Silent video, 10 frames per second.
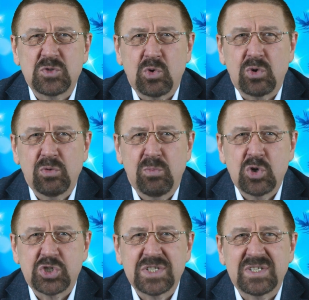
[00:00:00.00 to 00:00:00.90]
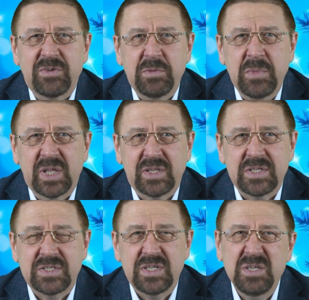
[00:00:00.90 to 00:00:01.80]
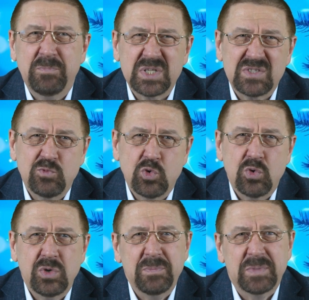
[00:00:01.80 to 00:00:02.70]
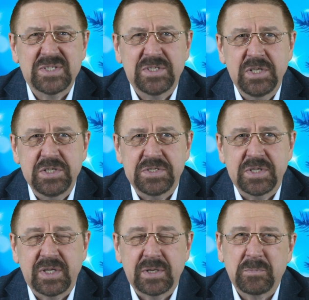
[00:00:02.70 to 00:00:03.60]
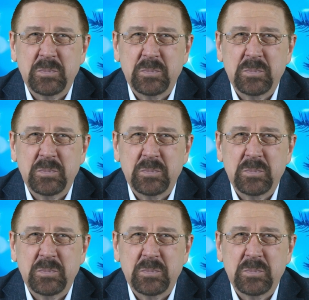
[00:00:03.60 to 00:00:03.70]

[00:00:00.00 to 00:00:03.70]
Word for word: в сторону большей современности и по звуку, и по стилистике.